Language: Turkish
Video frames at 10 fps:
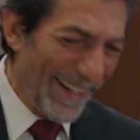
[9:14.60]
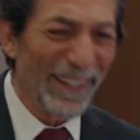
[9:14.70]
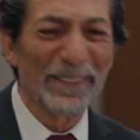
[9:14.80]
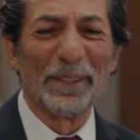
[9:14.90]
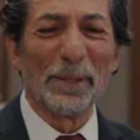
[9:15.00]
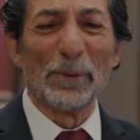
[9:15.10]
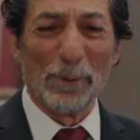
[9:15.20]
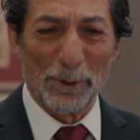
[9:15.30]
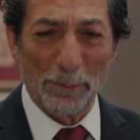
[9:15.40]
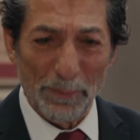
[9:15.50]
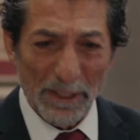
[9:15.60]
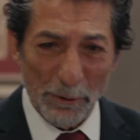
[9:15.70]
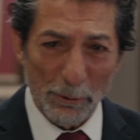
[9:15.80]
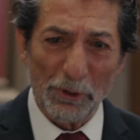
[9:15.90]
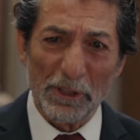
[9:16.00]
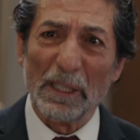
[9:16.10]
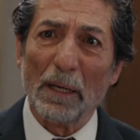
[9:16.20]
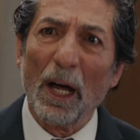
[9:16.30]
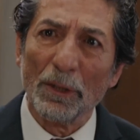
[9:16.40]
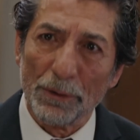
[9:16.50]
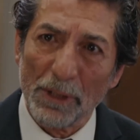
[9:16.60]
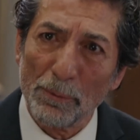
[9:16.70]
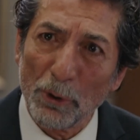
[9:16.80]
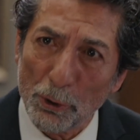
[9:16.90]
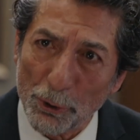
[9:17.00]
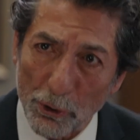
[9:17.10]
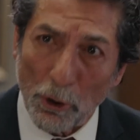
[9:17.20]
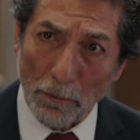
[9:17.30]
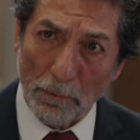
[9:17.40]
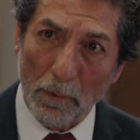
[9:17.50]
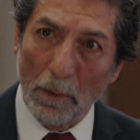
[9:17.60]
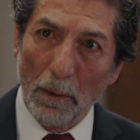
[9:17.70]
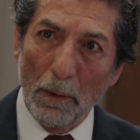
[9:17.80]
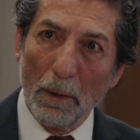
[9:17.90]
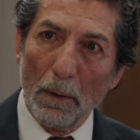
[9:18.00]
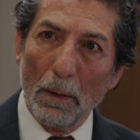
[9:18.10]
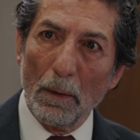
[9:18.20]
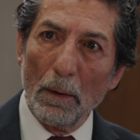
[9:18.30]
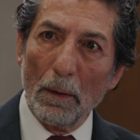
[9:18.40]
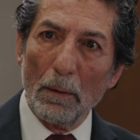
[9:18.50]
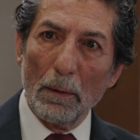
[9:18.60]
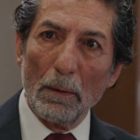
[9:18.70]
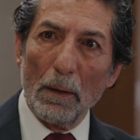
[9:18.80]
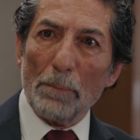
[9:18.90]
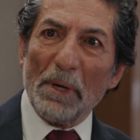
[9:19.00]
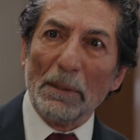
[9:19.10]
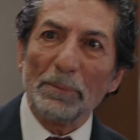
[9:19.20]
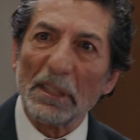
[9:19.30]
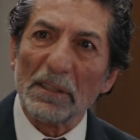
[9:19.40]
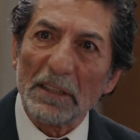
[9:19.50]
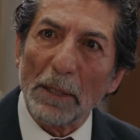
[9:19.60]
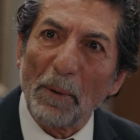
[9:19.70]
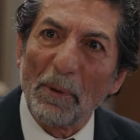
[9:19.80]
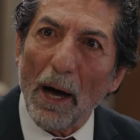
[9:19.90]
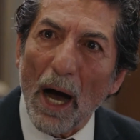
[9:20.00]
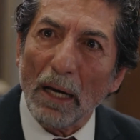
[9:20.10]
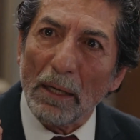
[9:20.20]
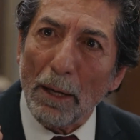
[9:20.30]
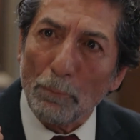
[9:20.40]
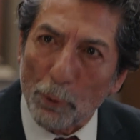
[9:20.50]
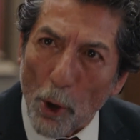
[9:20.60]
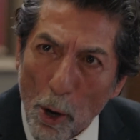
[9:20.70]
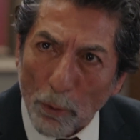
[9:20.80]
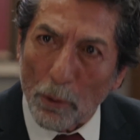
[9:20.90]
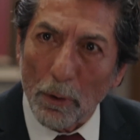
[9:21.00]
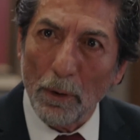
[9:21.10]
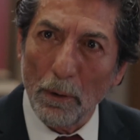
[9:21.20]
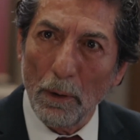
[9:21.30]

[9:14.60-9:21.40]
Anlamıyorsun beni Güzide, anlamıyorsun. Benim sizin gibi bir ailem yok.